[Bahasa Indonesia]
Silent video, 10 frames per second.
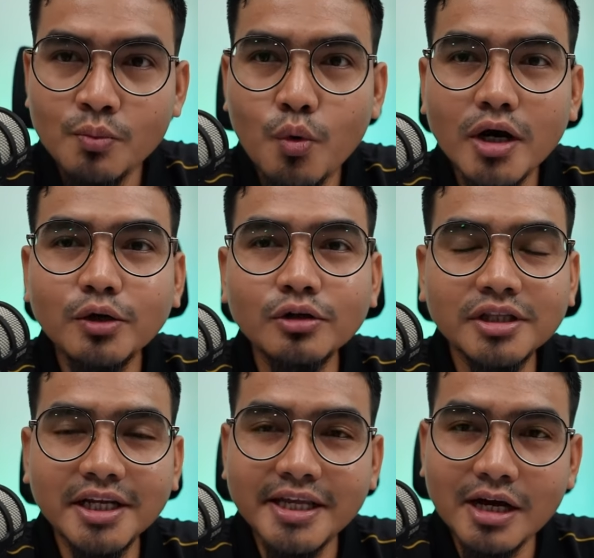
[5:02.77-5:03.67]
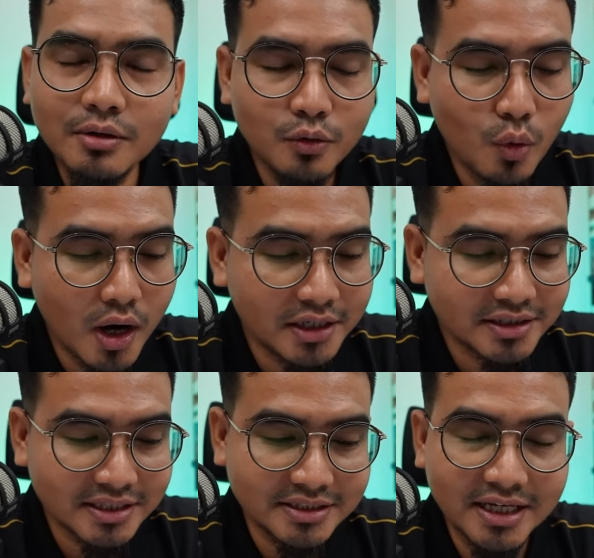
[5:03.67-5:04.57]
buat konten yang
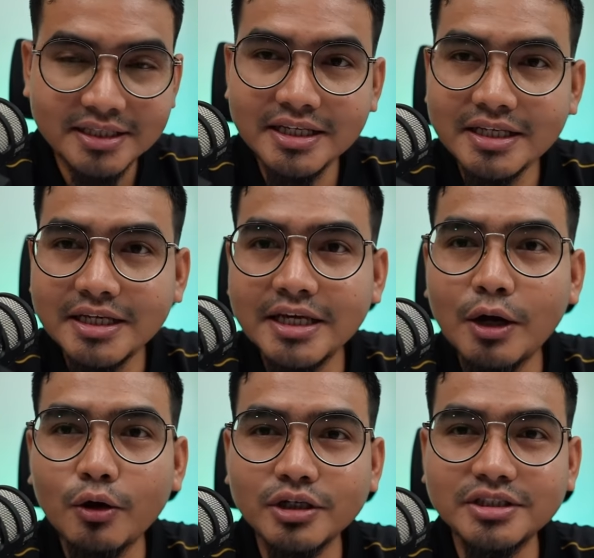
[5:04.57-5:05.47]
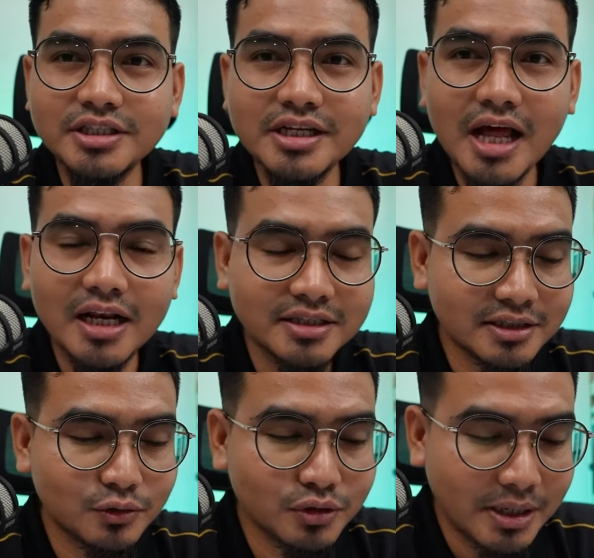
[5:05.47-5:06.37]
kualitasnya tinggi, original,
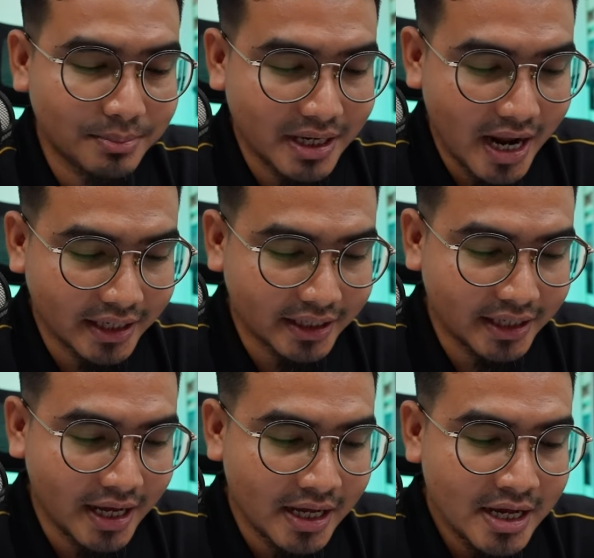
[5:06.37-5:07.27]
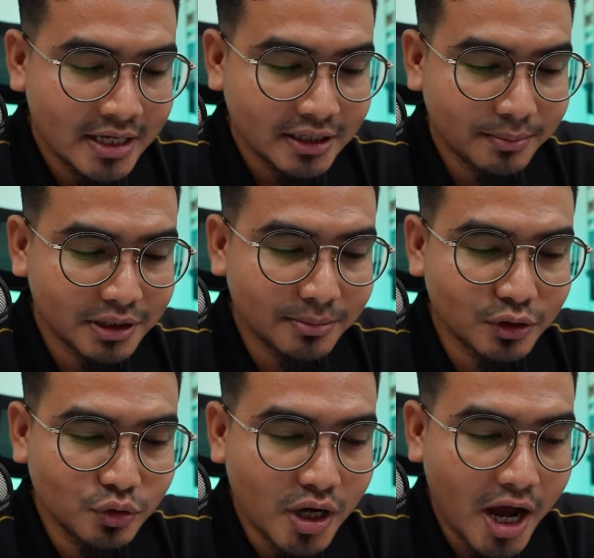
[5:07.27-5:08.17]
tentunya menarik ya. Teman-teman
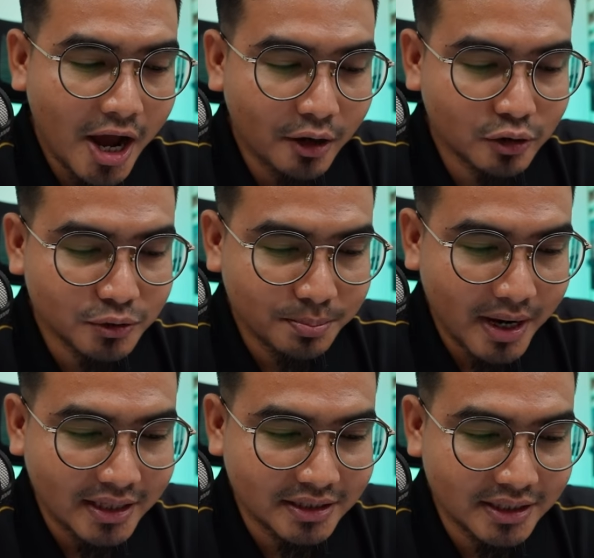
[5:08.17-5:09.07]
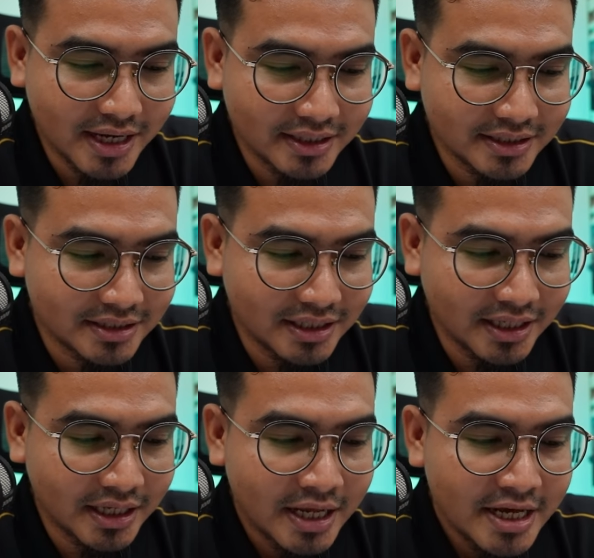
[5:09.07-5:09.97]
juga harus perhatikan di sini
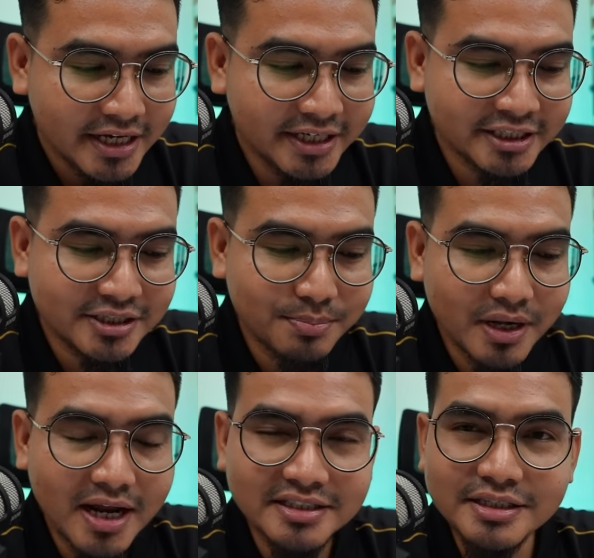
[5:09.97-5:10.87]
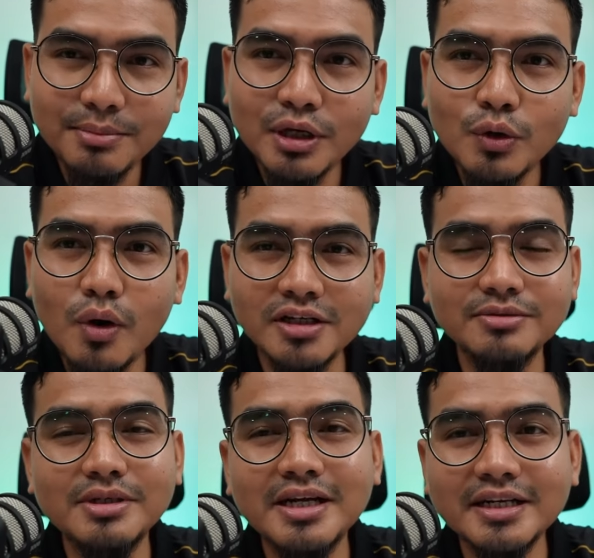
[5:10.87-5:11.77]
inspirasi mingguan.
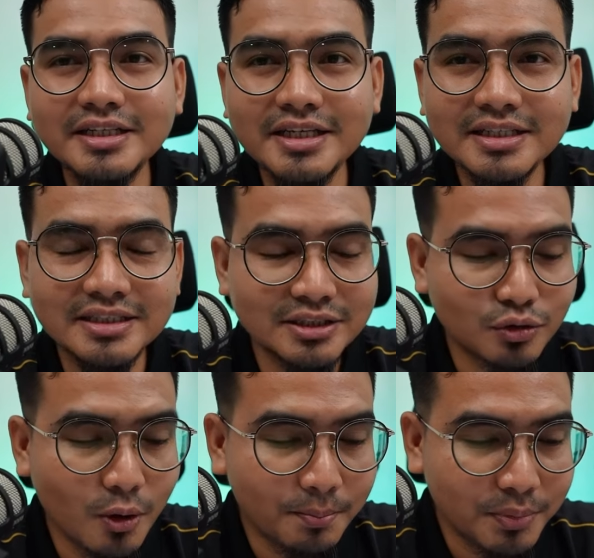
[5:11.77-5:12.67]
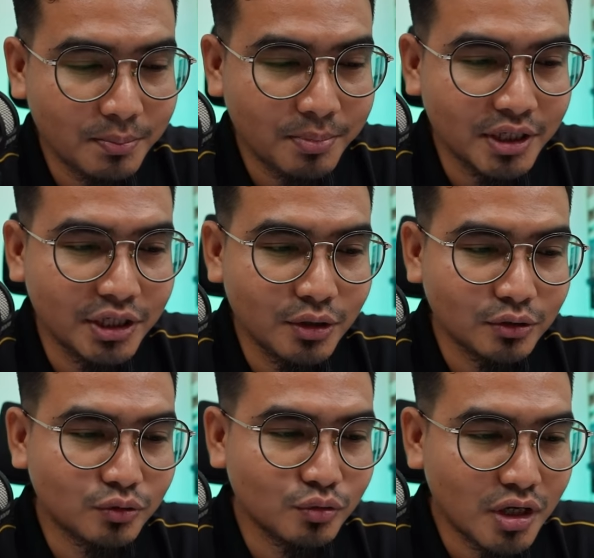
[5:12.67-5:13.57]
Sebenarnya Shopee Video
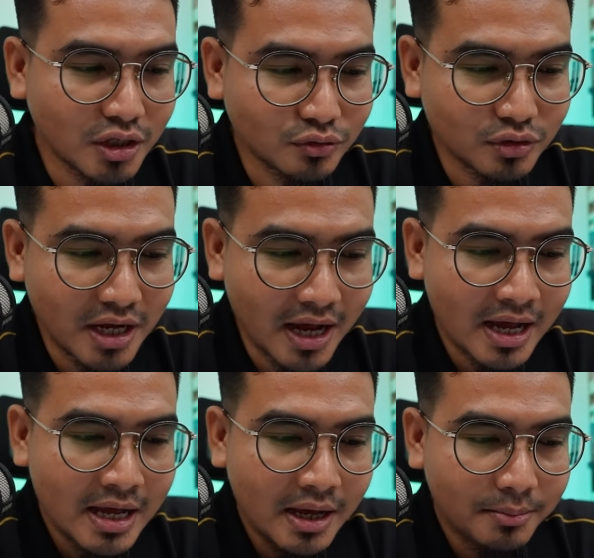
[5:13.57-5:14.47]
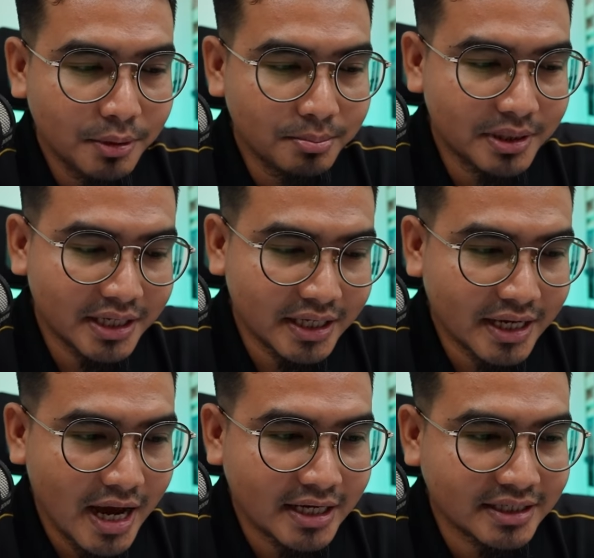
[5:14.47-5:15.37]
juga sudah
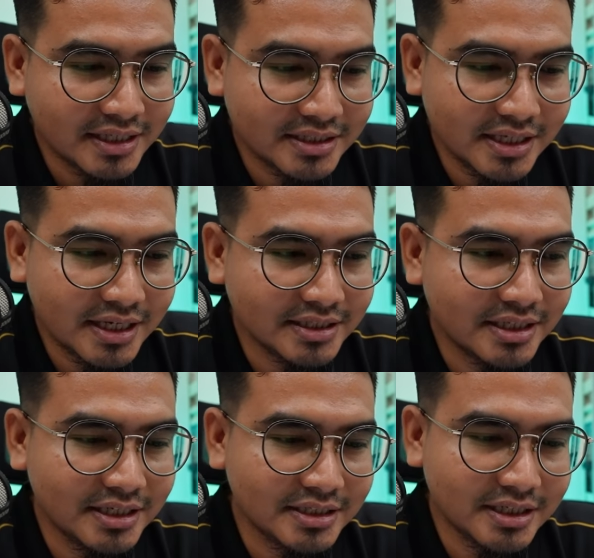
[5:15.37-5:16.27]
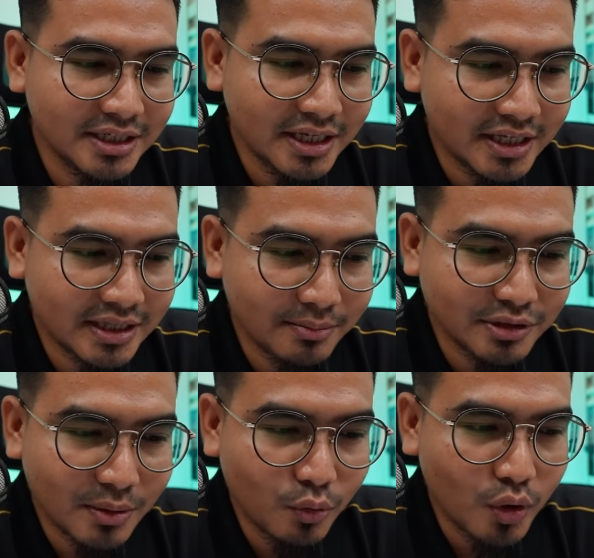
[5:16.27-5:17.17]
memberikan kisi-kisi. Di sini kita
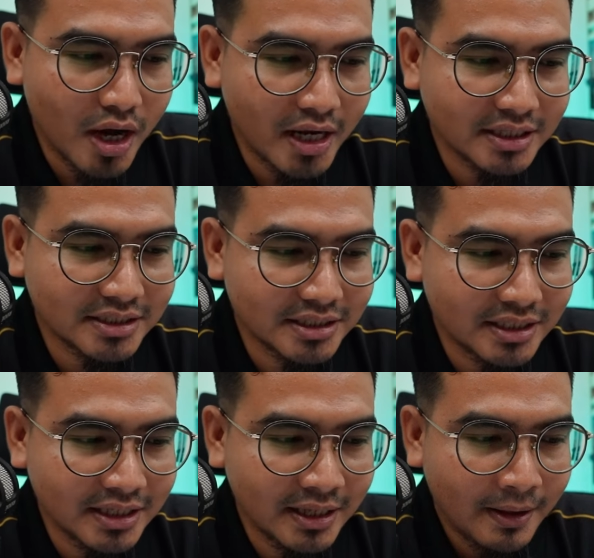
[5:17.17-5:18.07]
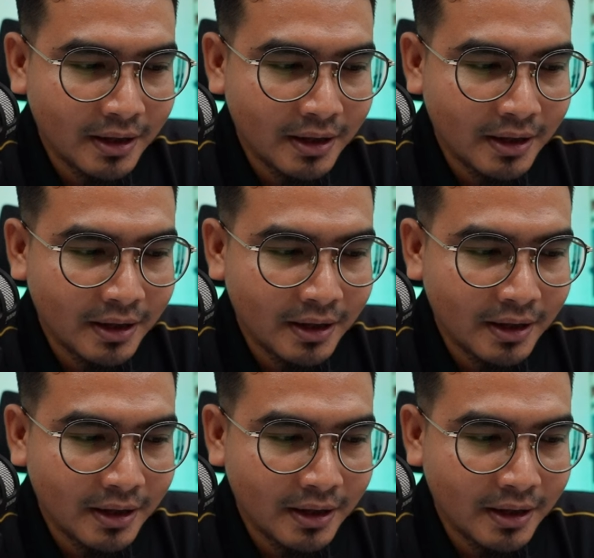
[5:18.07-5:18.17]
bisa buka di sini